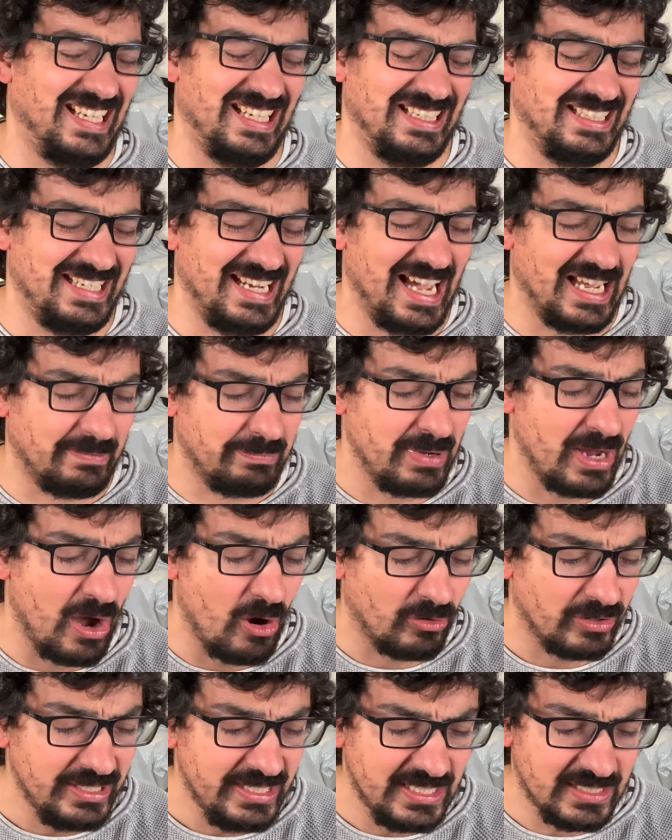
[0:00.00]
der, hat mir
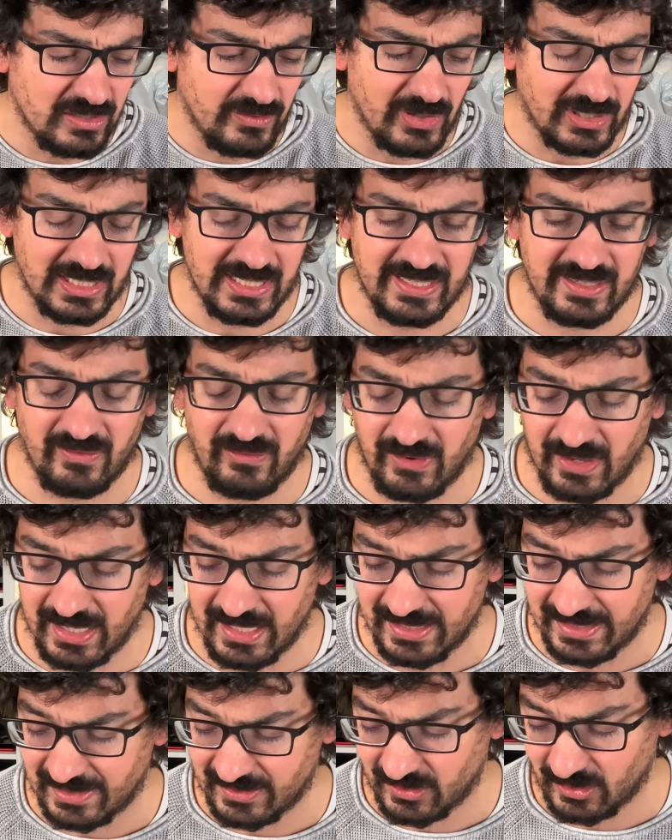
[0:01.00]
auch nie so wirklich
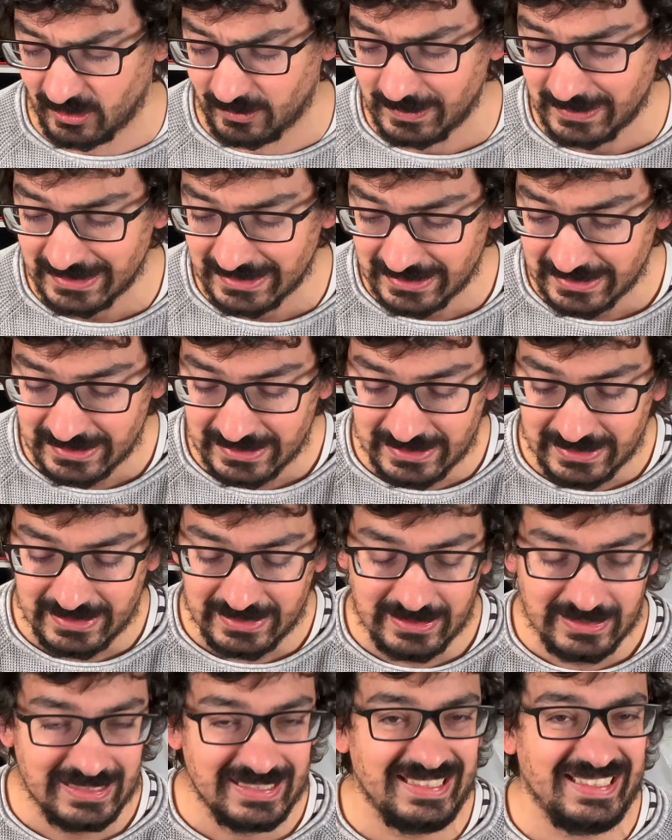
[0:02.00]
gefallen. Also,
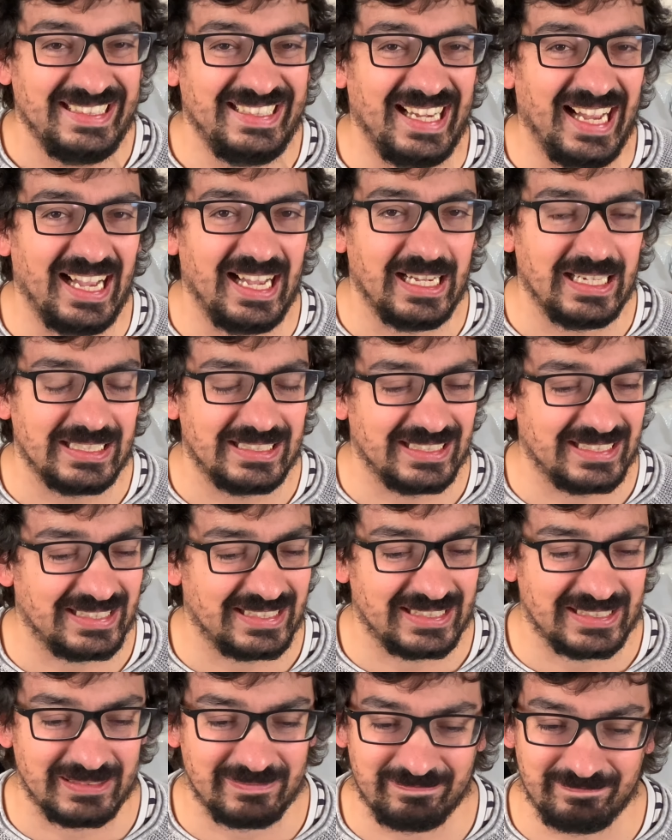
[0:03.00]
ja,
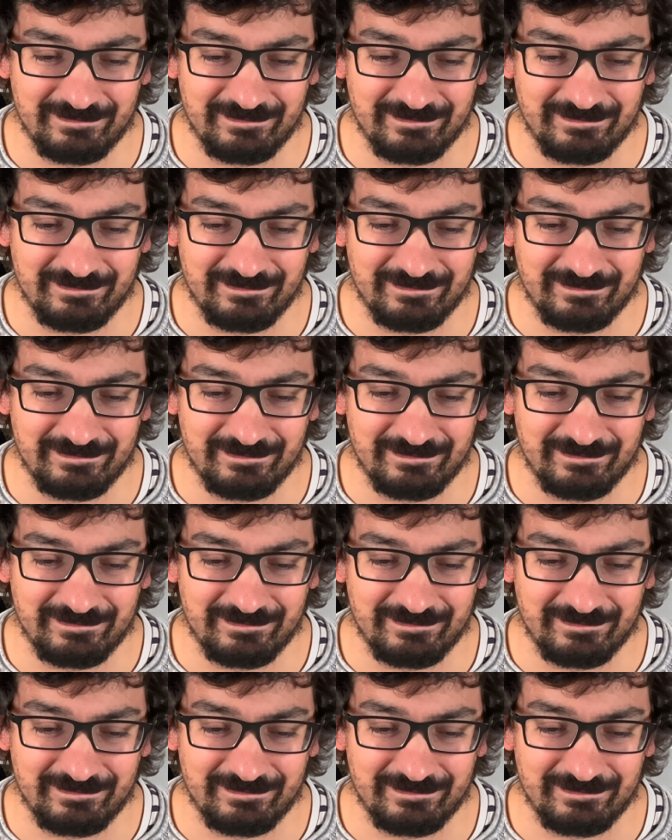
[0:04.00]
das.